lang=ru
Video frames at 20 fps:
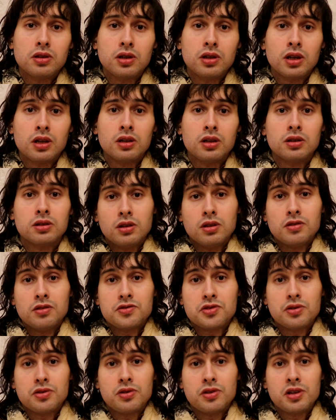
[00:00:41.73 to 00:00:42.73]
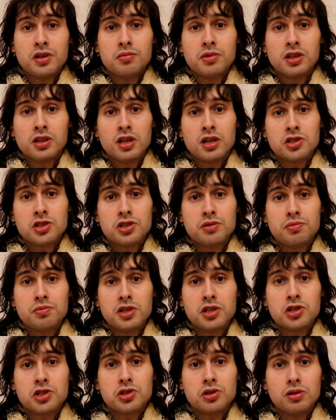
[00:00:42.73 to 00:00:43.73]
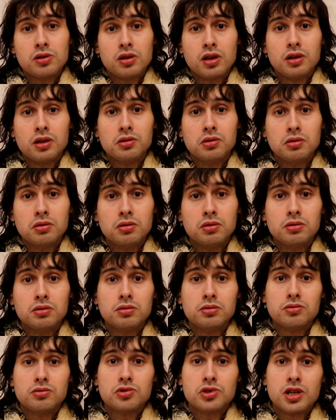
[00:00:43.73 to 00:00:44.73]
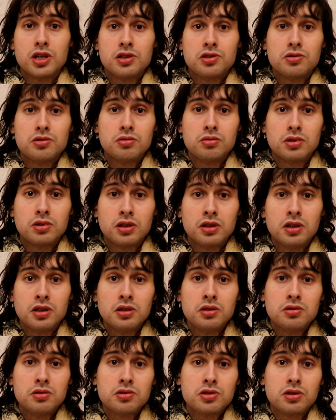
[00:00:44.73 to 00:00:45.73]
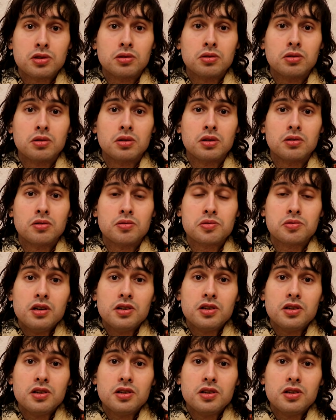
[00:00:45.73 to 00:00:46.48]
я в свое время также пережил одну ужасную трагедию, с которой в общем,